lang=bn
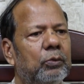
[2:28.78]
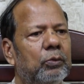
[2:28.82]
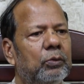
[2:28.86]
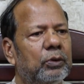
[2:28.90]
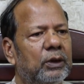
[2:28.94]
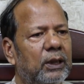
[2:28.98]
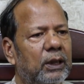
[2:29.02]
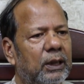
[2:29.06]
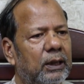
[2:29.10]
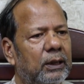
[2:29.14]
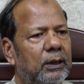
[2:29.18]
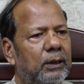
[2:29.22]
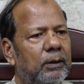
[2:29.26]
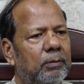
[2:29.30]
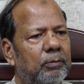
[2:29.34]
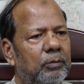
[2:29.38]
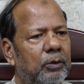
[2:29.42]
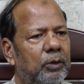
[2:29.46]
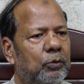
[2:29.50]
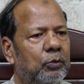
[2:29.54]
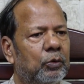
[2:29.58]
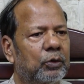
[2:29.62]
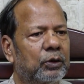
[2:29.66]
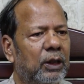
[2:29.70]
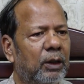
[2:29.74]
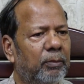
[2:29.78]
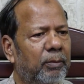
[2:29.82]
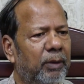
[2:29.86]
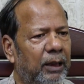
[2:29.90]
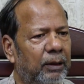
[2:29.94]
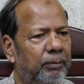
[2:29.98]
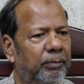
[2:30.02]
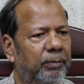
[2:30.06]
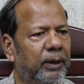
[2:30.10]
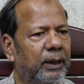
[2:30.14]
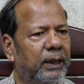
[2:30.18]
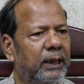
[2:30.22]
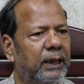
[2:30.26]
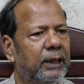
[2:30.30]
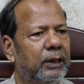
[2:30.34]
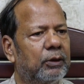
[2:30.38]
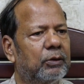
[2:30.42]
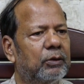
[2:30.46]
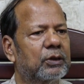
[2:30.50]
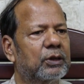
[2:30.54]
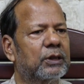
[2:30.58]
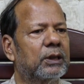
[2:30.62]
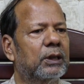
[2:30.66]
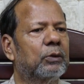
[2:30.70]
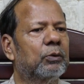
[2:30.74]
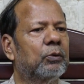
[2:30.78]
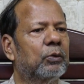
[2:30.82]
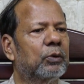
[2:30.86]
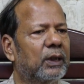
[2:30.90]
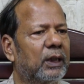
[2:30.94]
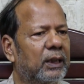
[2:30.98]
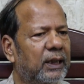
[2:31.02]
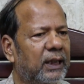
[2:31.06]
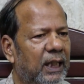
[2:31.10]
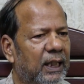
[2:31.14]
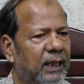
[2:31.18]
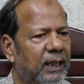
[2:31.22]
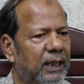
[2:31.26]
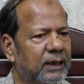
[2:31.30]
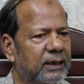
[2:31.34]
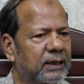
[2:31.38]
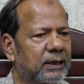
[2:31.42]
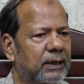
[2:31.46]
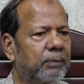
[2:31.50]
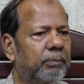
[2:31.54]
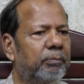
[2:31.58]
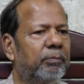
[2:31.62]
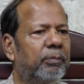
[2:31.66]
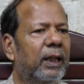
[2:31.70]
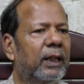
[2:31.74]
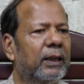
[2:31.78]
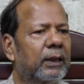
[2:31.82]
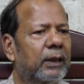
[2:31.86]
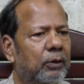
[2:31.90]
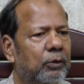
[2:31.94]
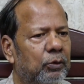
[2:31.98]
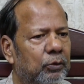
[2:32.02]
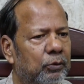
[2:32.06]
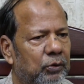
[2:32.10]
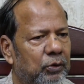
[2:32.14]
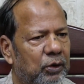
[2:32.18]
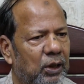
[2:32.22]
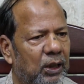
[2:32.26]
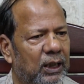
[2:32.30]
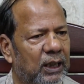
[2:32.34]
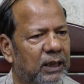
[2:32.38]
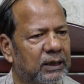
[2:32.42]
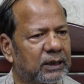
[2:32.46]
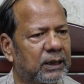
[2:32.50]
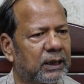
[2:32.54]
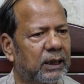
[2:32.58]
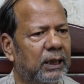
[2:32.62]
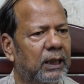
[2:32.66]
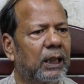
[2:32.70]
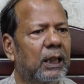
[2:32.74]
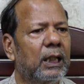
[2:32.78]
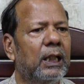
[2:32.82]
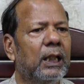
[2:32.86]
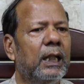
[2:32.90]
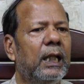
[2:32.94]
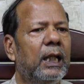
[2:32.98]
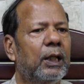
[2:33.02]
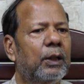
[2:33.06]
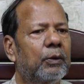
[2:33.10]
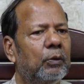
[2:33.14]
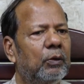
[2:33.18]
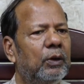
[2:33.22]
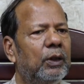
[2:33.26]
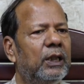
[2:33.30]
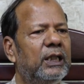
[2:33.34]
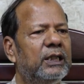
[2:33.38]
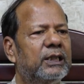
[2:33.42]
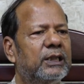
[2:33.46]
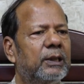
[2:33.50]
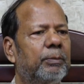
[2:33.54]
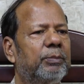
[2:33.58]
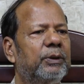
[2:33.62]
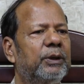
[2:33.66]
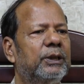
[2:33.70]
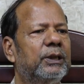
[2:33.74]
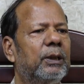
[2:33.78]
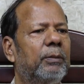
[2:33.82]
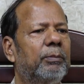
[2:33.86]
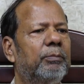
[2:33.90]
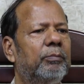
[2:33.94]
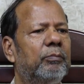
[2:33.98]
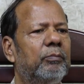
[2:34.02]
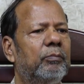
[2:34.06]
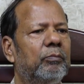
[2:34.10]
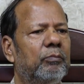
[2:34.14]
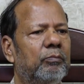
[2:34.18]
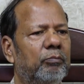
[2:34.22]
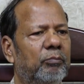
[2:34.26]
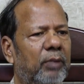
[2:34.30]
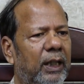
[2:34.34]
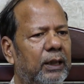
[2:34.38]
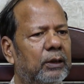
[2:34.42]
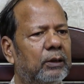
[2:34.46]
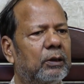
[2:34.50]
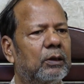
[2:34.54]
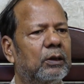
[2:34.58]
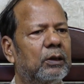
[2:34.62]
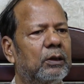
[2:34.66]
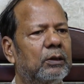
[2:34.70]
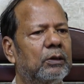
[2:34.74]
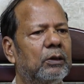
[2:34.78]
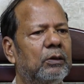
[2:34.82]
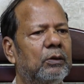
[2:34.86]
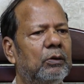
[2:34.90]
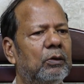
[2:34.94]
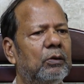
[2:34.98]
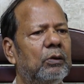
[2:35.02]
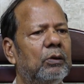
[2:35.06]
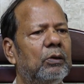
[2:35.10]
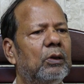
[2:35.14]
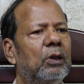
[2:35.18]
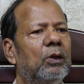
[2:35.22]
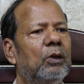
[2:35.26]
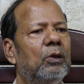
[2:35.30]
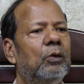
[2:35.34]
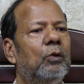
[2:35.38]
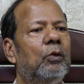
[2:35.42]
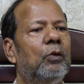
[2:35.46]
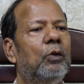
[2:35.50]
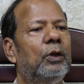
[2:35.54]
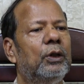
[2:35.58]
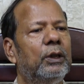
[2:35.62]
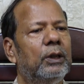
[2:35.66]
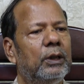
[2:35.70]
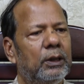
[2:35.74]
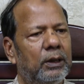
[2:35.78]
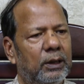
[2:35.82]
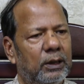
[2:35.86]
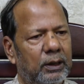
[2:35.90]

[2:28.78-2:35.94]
ওদের কোথায় মাল বিক্রি করছে কোথায় টাকা আছে ব্যাংকে কত টাকা আছে এগুলো হিসাব টিসাব বাইর করার জন্য ওই